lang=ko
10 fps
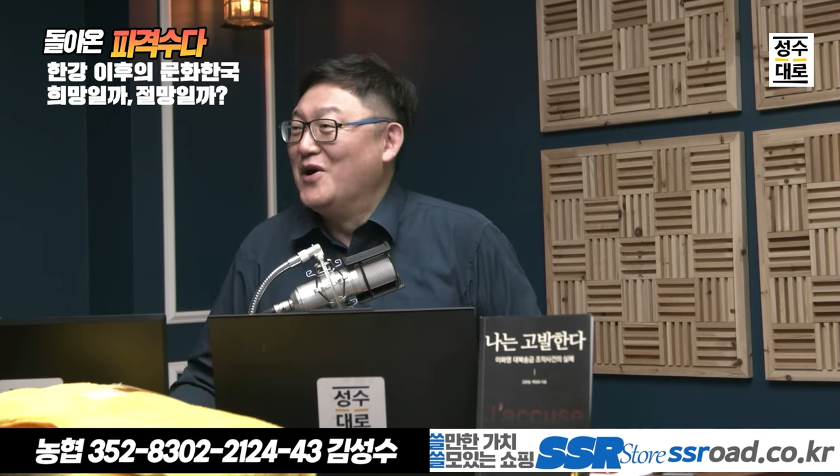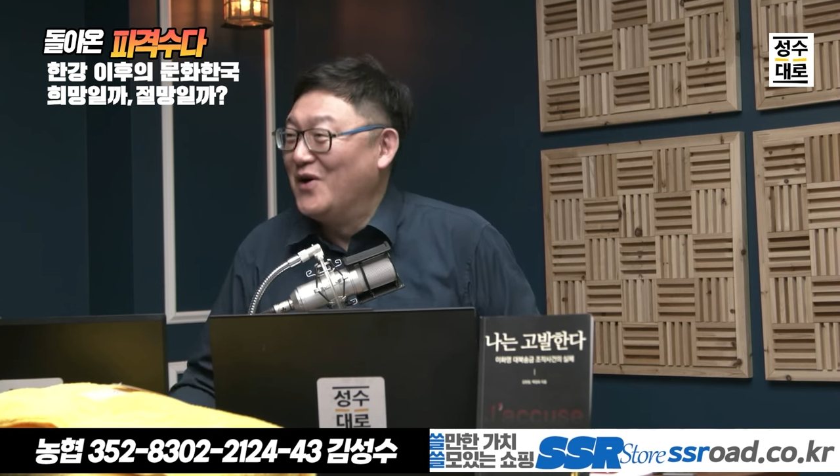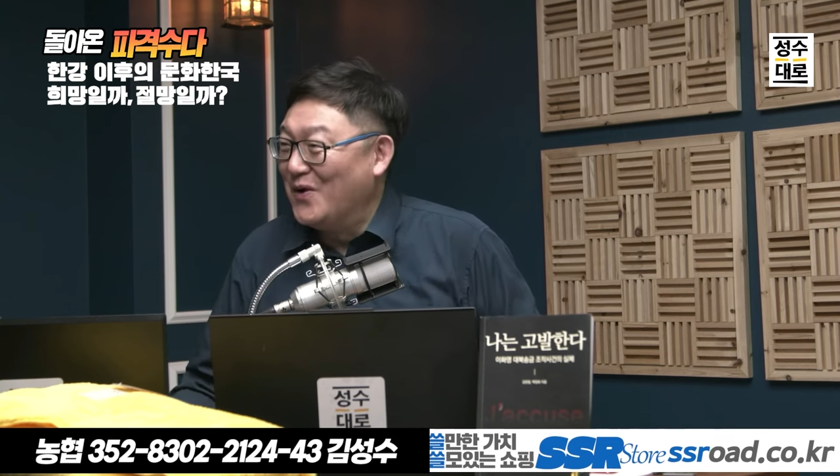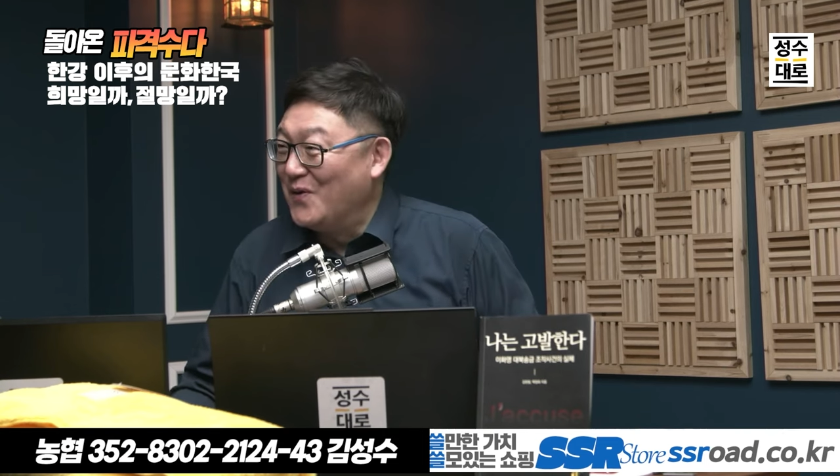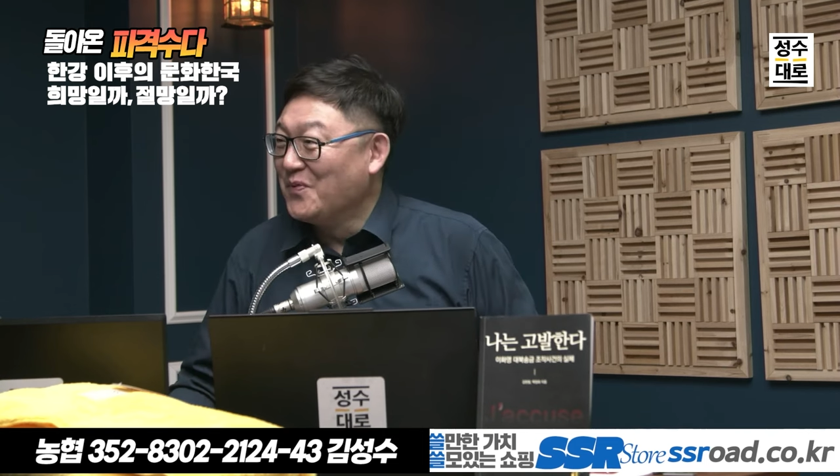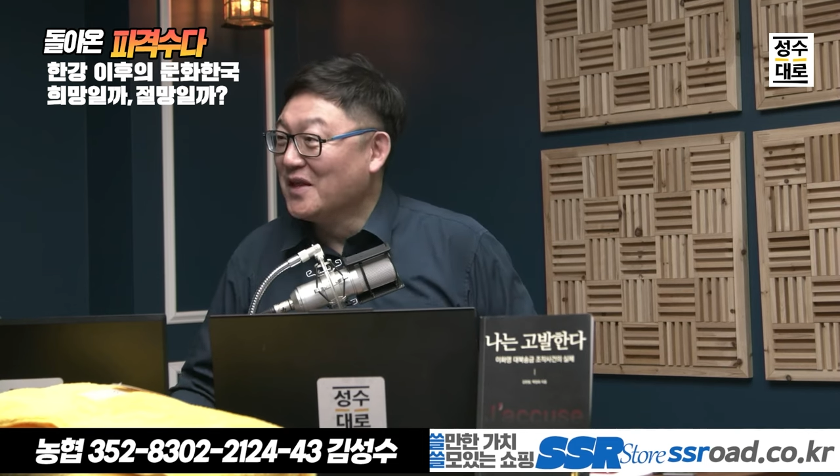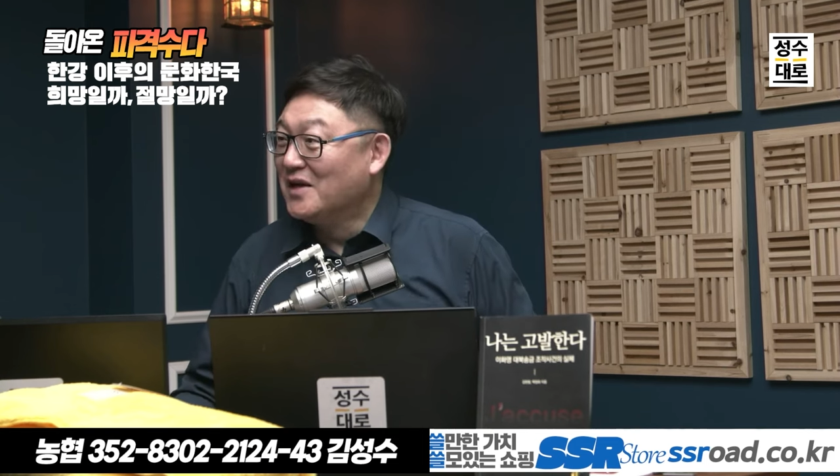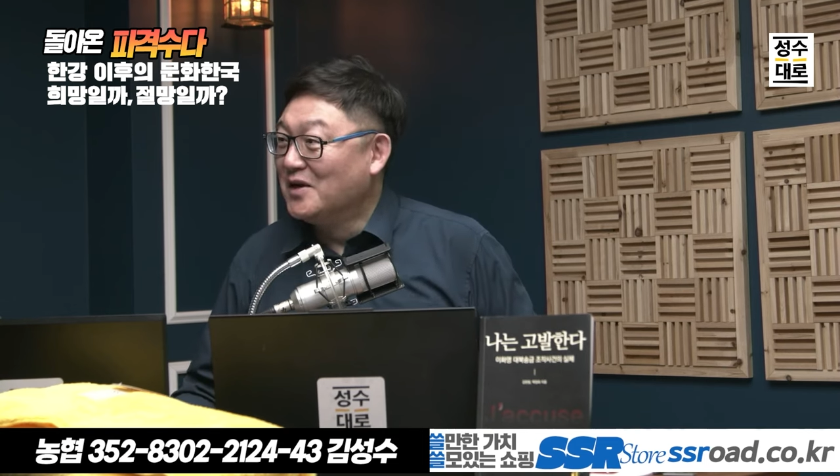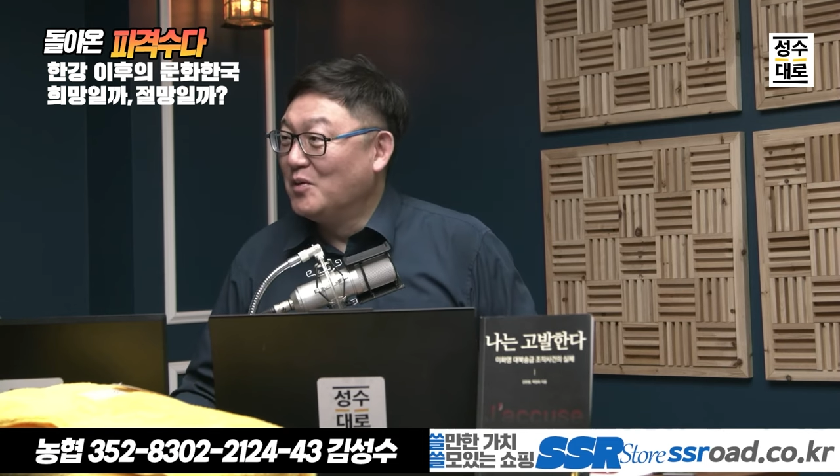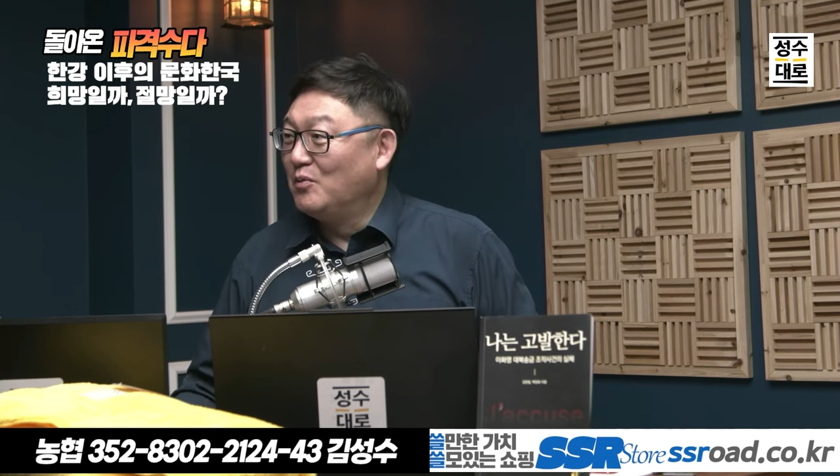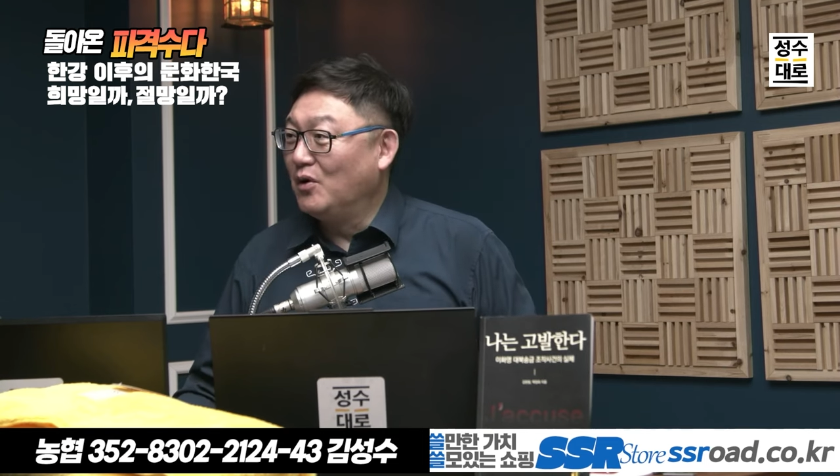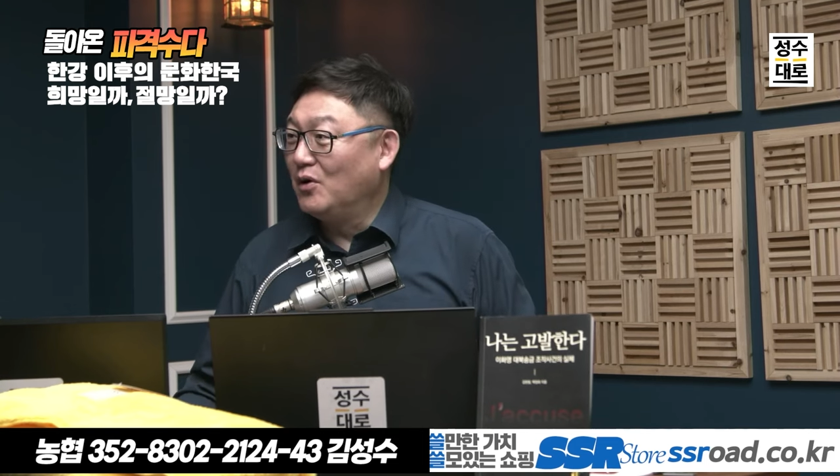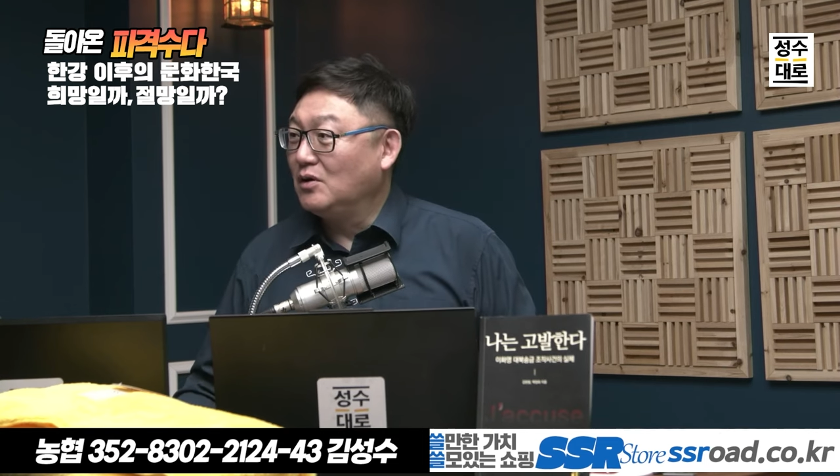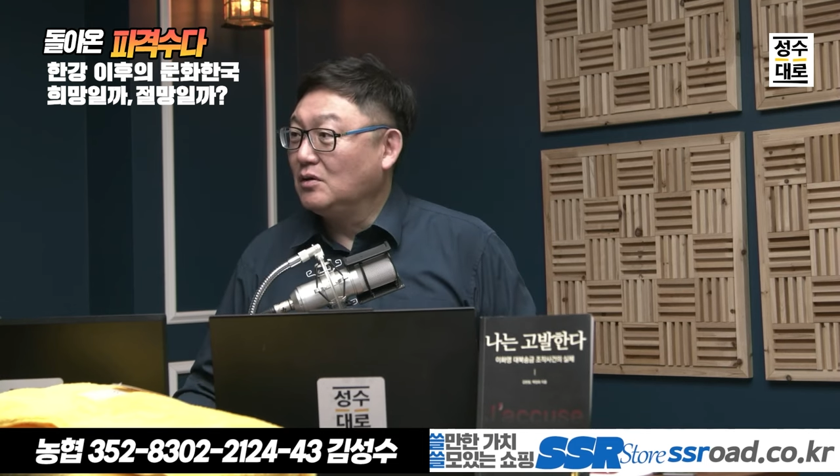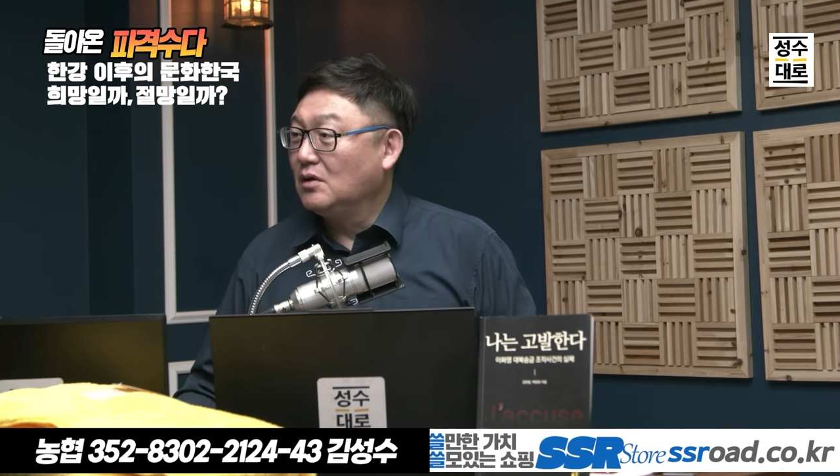뭐,
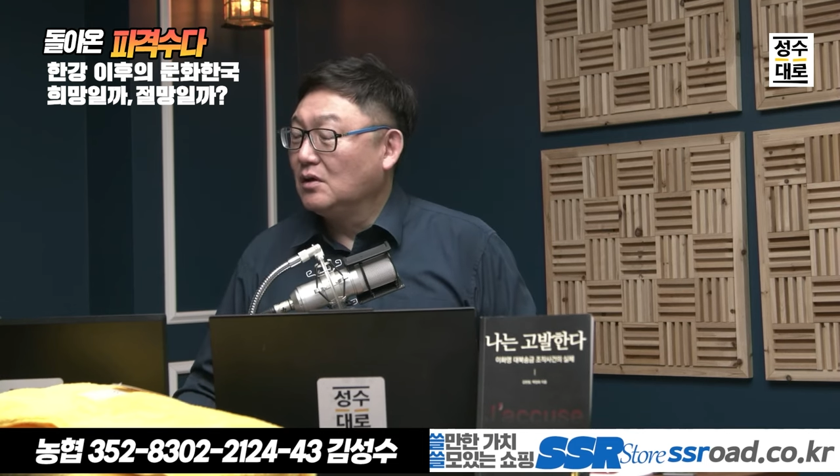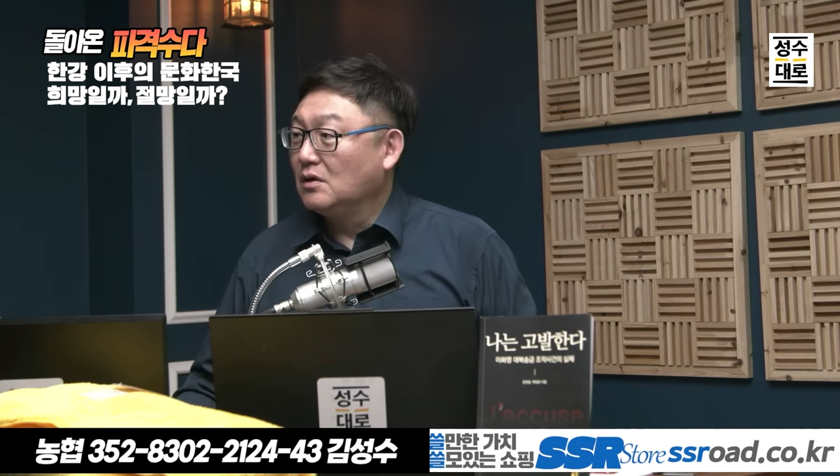뭐,